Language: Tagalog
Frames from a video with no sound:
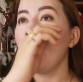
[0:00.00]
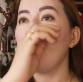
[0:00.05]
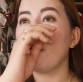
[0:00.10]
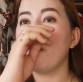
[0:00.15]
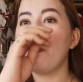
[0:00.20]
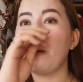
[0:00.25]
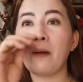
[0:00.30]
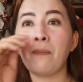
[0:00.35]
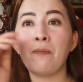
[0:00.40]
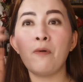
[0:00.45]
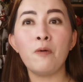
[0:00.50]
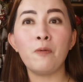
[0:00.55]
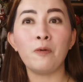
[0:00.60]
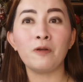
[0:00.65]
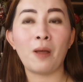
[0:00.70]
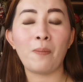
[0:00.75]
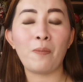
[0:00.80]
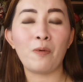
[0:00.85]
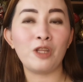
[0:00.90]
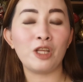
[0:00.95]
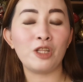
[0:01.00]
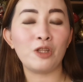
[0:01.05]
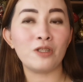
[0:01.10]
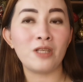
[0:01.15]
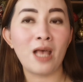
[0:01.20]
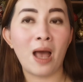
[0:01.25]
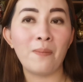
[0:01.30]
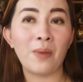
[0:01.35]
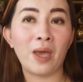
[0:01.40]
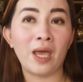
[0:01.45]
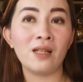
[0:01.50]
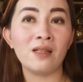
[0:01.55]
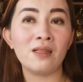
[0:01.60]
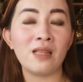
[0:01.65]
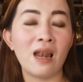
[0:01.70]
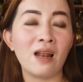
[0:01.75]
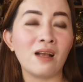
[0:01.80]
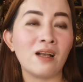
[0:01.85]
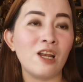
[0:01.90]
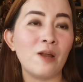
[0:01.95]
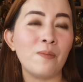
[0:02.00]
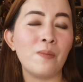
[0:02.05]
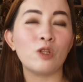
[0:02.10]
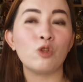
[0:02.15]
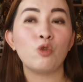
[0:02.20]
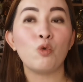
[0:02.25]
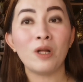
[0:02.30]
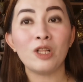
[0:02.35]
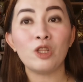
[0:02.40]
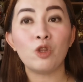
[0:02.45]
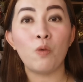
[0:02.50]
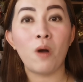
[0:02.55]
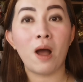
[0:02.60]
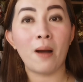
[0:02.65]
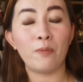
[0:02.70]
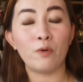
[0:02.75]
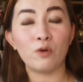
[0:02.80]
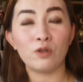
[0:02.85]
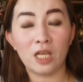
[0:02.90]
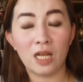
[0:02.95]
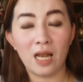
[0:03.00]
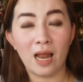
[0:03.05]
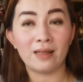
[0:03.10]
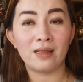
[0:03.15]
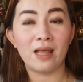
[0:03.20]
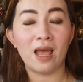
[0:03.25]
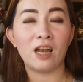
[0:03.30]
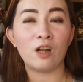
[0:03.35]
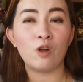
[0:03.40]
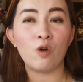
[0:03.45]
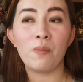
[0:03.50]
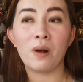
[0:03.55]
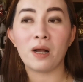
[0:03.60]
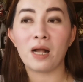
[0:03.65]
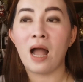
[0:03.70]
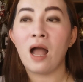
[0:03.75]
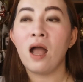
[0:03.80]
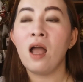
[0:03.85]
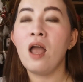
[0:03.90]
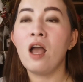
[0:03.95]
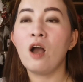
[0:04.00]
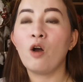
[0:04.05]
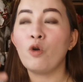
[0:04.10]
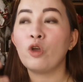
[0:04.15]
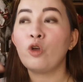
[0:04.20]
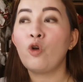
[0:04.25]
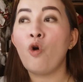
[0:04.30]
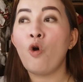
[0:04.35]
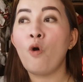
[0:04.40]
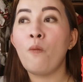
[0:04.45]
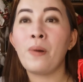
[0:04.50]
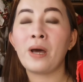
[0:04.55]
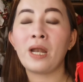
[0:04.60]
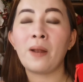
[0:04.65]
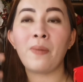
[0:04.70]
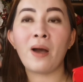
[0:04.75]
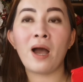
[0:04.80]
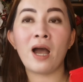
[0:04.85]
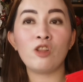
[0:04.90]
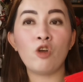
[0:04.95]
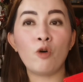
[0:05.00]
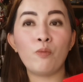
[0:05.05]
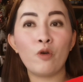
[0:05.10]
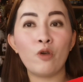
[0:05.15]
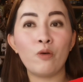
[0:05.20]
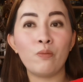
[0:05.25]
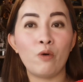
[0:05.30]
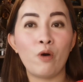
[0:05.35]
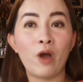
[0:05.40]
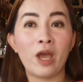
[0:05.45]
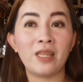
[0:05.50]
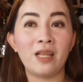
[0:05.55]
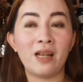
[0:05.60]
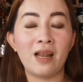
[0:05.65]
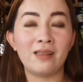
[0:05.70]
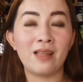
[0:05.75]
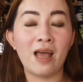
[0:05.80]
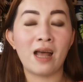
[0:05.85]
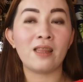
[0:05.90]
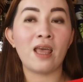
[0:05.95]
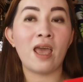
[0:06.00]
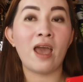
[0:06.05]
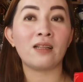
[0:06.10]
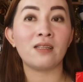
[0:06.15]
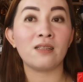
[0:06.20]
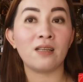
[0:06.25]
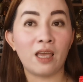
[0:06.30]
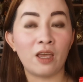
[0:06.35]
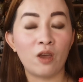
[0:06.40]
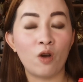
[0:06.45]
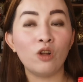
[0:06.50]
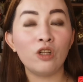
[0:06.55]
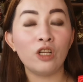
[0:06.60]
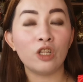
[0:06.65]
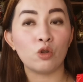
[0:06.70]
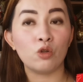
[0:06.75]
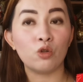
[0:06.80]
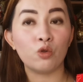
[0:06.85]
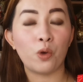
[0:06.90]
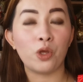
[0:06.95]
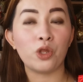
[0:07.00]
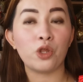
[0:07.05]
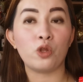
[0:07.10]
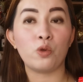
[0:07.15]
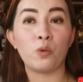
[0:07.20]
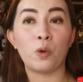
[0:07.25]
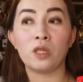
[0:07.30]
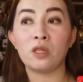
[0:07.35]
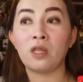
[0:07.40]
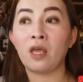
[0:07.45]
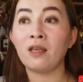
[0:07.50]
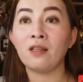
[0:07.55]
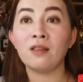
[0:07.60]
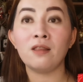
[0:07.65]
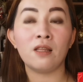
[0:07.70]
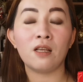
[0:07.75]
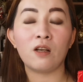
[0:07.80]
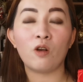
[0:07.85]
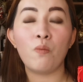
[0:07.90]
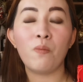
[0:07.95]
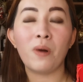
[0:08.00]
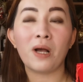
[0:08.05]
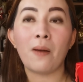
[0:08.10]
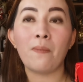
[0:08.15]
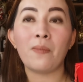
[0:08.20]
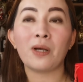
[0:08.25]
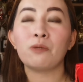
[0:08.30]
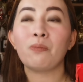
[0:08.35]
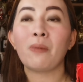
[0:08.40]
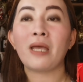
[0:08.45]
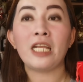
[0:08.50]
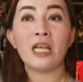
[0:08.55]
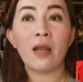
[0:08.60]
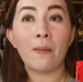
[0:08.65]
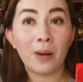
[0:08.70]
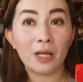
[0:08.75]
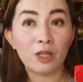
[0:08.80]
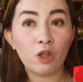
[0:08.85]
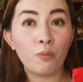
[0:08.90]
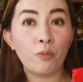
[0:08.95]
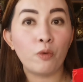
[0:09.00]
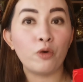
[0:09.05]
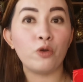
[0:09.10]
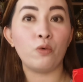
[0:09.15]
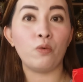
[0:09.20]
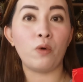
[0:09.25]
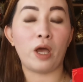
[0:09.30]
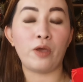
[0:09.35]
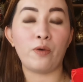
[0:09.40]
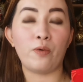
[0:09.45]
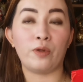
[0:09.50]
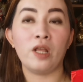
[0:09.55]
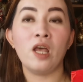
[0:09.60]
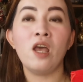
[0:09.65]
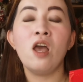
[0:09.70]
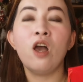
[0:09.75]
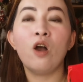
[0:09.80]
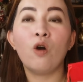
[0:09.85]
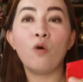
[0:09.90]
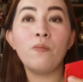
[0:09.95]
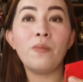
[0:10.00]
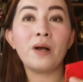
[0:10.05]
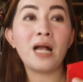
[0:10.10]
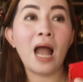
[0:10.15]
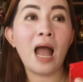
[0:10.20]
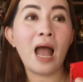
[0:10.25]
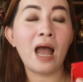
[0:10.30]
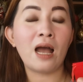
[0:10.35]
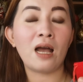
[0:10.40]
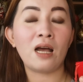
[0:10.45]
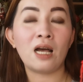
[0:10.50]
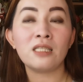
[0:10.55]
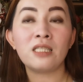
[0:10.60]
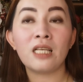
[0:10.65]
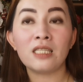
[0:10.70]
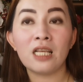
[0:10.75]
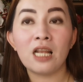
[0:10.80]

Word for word: kumbaga pupunta po dito sa amin namin, talaga naman tuwan-tuwa po sila dahil kumbaga, kung kukumpara pa nga daw po yung buhay nila dati at ngayon, itong 2020, kumbaga mas mainam pa daw po yung ngayon. Kumbaga, kasi